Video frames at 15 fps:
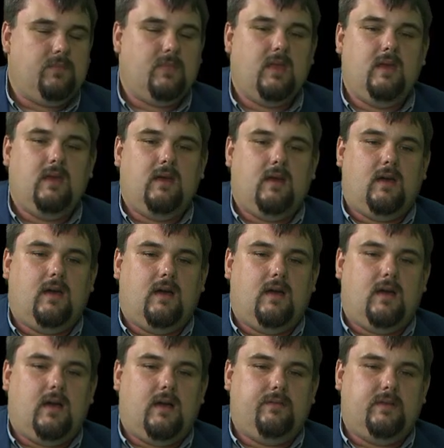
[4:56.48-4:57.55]
E,
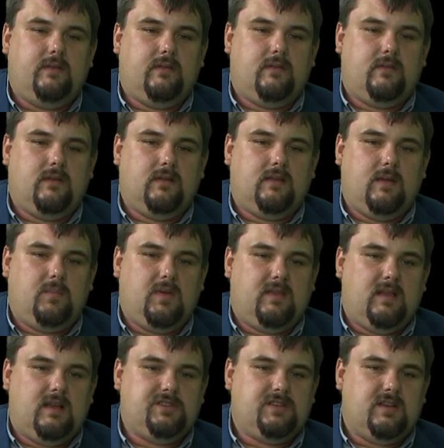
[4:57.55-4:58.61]
a więc e, te
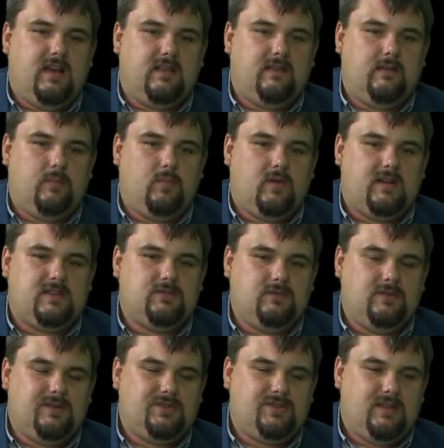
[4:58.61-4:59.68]
15 lat
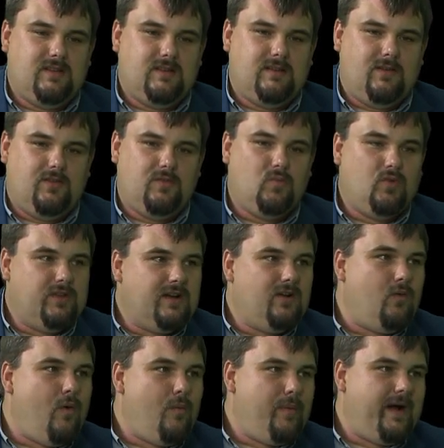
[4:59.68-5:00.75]
pokazuje, że od młodego
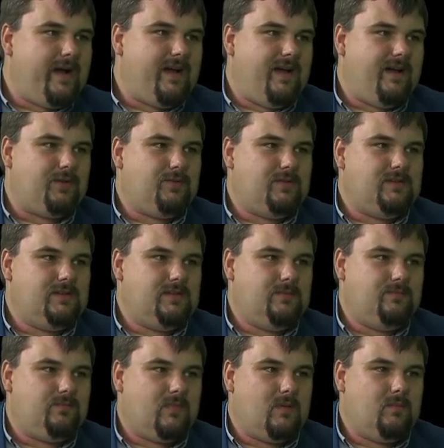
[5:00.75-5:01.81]
chłopaka, który
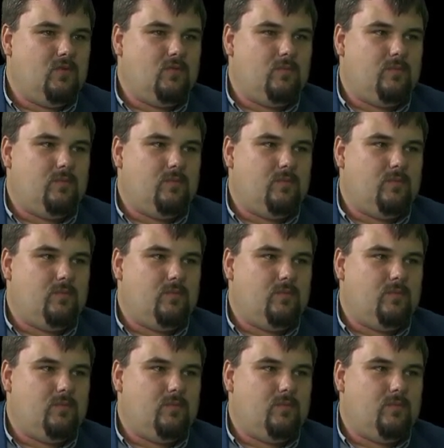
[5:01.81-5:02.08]
mm, był